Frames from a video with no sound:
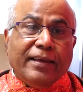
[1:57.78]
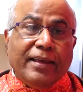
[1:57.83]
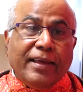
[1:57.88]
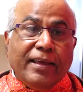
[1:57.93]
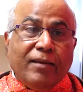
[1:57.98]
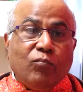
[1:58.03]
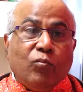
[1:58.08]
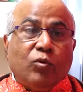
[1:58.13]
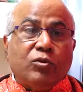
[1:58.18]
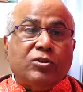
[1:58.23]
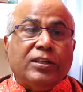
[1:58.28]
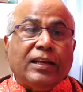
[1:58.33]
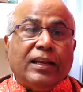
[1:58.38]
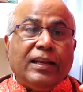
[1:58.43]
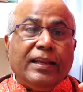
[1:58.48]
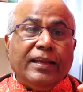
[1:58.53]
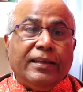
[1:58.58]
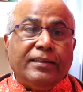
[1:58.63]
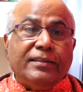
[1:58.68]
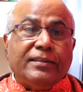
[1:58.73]
ఈ
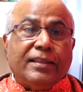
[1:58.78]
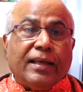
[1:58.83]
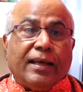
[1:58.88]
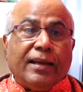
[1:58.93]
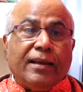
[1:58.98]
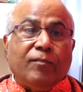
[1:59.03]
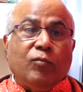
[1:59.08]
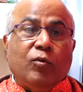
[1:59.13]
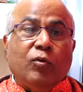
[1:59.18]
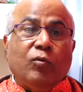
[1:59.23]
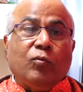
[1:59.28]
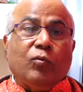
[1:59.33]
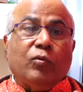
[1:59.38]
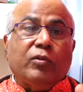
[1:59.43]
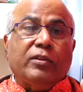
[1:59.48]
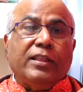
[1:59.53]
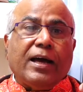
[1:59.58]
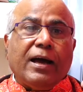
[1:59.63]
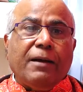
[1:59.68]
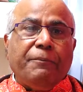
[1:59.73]
ముసలితనము
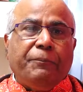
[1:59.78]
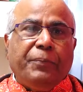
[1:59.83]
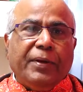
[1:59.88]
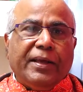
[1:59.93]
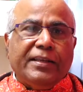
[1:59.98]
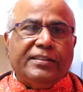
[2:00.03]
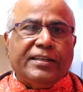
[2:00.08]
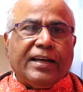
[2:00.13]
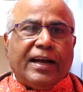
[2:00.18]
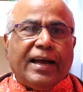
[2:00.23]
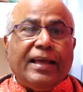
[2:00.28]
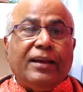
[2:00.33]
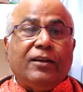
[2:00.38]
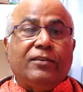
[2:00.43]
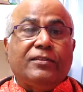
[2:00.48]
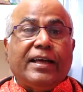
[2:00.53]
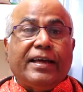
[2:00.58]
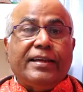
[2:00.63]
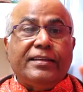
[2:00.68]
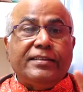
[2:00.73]
వృద్ధాప్య
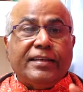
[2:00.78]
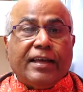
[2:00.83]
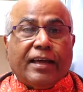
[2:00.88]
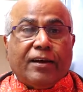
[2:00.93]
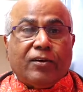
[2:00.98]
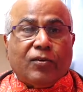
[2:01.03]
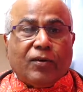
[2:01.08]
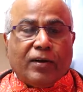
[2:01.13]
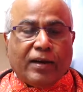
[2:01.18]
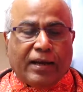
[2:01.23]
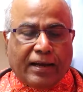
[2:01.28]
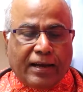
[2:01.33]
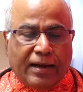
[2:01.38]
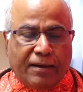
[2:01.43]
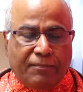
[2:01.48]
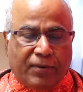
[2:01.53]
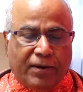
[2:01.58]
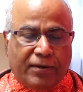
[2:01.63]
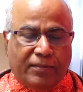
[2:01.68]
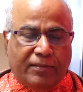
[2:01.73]
ఛాయలు దరి చేరకుండా
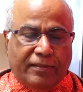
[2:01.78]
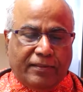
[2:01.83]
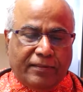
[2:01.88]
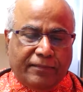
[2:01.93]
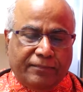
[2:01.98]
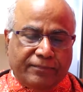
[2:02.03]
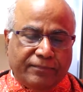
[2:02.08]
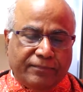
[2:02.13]
కాపాడుతుంది